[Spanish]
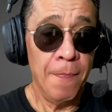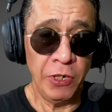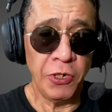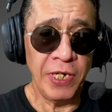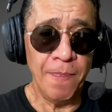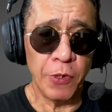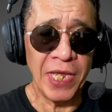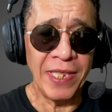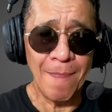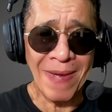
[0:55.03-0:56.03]
Por eso es
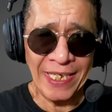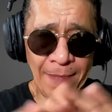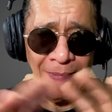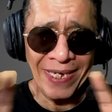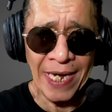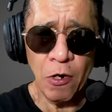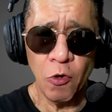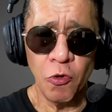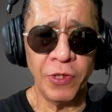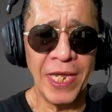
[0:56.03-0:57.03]
importante maximizar
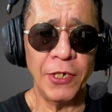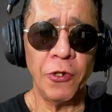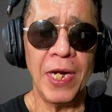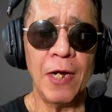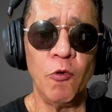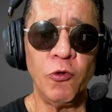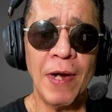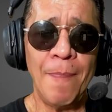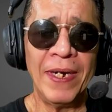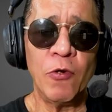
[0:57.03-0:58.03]
los contextos de las
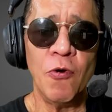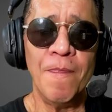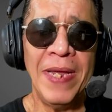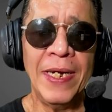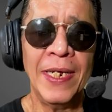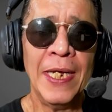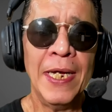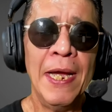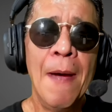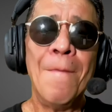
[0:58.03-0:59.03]
culturas precolombinas
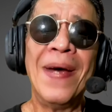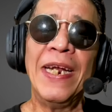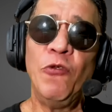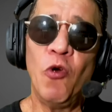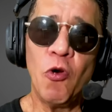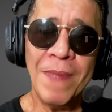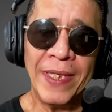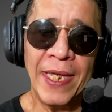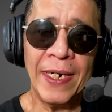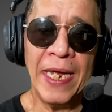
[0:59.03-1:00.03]
para no
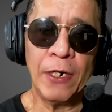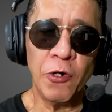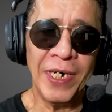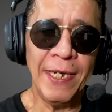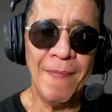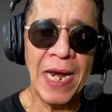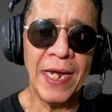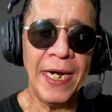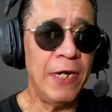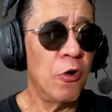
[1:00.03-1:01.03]
cometer errores
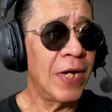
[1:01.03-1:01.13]
similares y no